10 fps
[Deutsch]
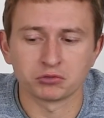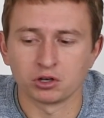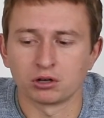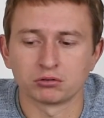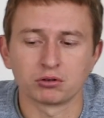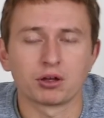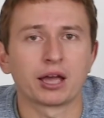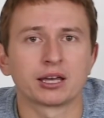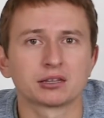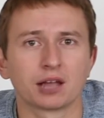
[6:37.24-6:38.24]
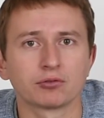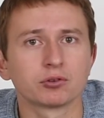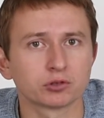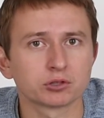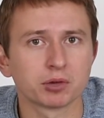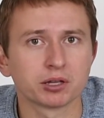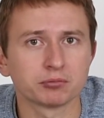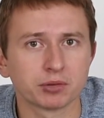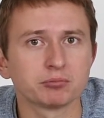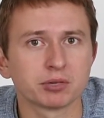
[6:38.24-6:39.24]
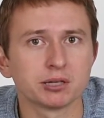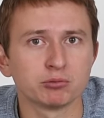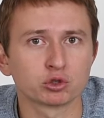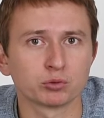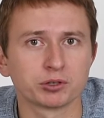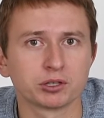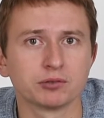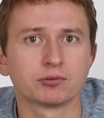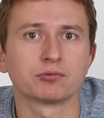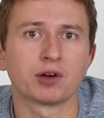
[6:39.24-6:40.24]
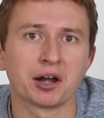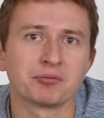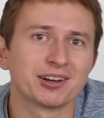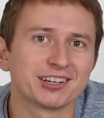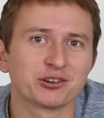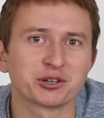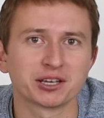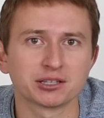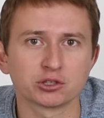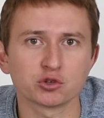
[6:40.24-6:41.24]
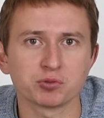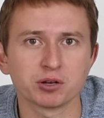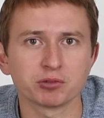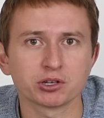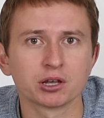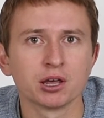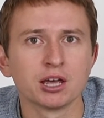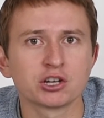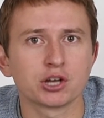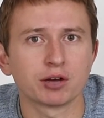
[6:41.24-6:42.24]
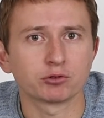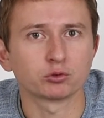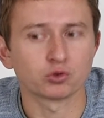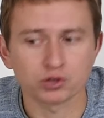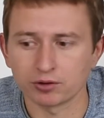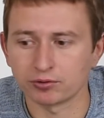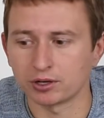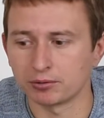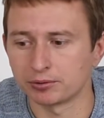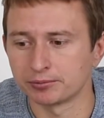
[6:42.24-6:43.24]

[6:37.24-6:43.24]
ja, eigentlich dafür fast mein, mein, mein Lieblingsobjektiv, vor allem weil ich auch gerne dieses Spiel mit Schärfe und Unschärfe habe.